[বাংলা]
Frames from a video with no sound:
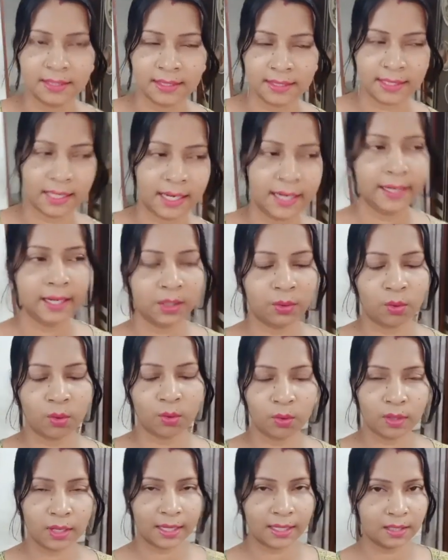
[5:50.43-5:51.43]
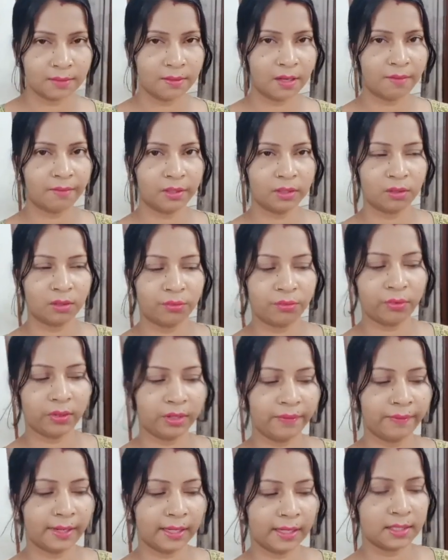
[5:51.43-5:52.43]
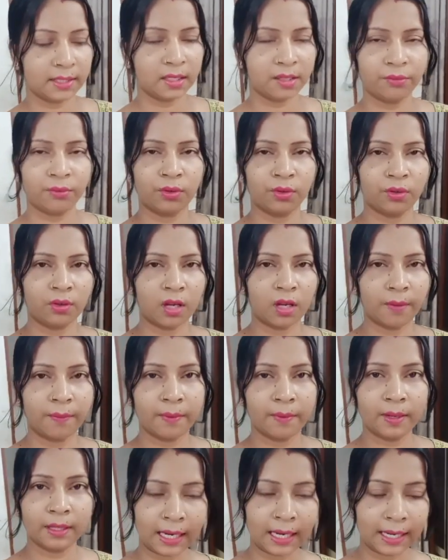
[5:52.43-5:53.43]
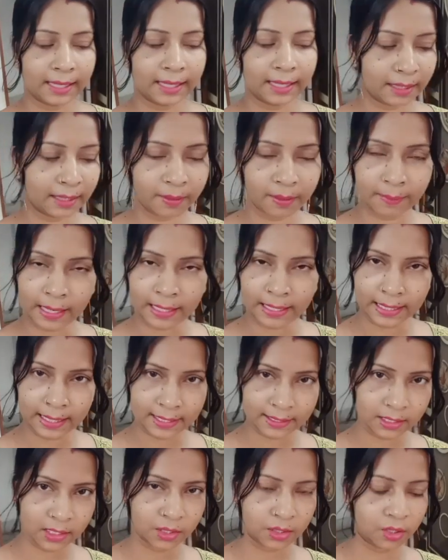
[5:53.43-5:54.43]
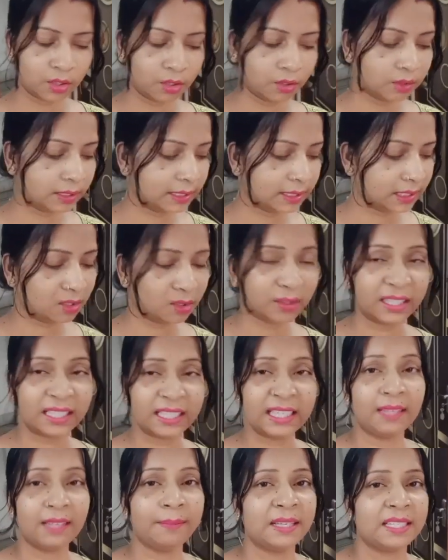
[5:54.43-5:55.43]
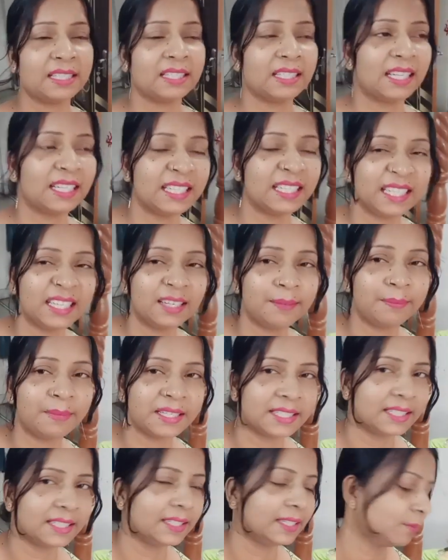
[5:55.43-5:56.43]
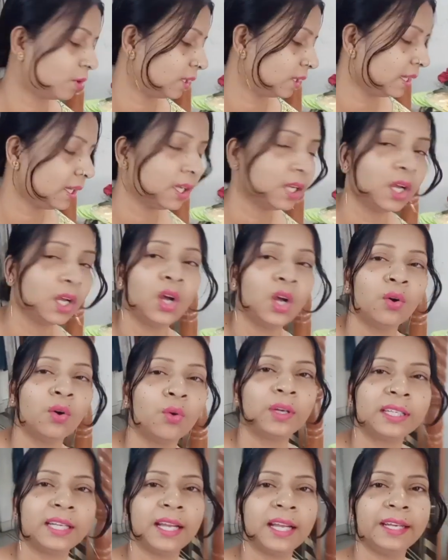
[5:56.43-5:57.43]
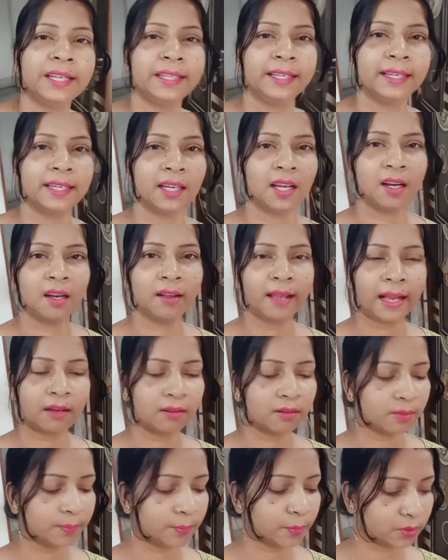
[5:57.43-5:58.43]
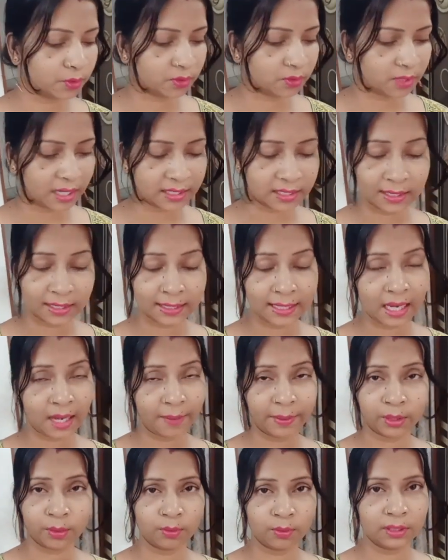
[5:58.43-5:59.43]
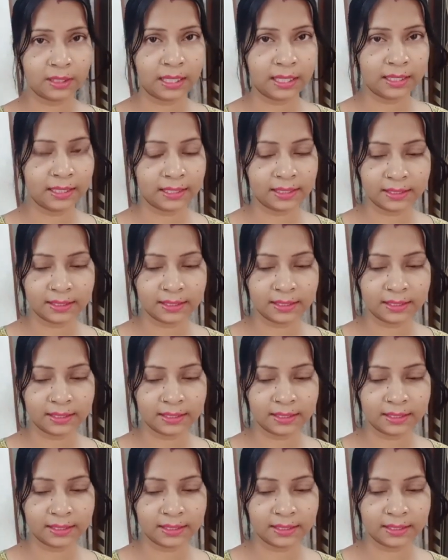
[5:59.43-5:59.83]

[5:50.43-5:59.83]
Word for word: জানি না কখন আসবে আমার তো ফোনে ব্যালেন্স নেই ফোন করা হবে না তার আগে একবার বাড়ি এসেছিল কি যেন গ্রিল মেশিন না ড্রিল মেশিন কি বলে ওইটাই নিয়ে গেল এখনও পর্যন্ত আসেনি খাবে কখন তার নাই